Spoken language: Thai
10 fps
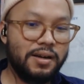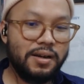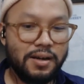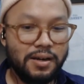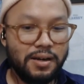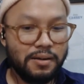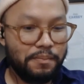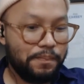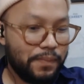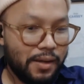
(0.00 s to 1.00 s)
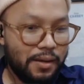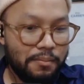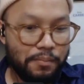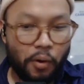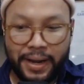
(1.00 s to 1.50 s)
คือ
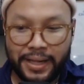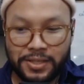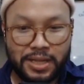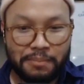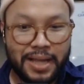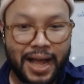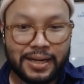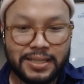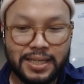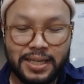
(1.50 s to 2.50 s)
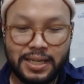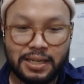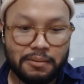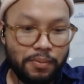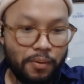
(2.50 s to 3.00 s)
ผมเห็นสองสามอย่างที่
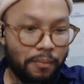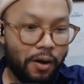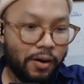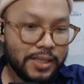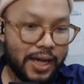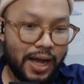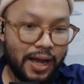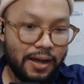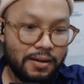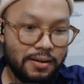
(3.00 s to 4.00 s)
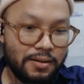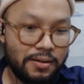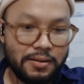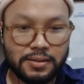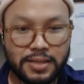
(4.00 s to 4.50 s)
ผมพอ
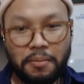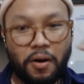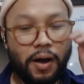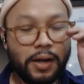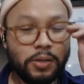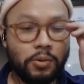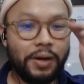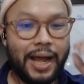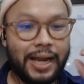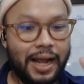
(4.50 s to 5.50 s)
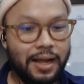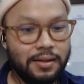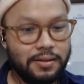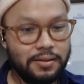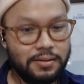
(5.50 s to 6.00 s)
จะบอกกับทุกคนได้นะ
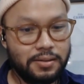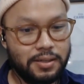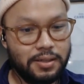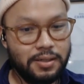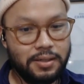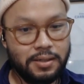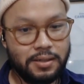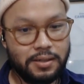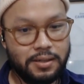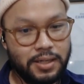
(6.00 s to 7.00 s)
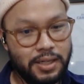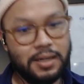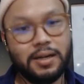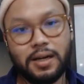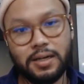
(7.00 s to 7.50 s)
คือห
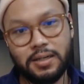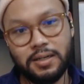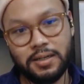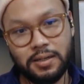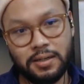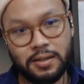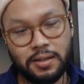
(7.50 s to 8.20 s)
นึ่งก็คือ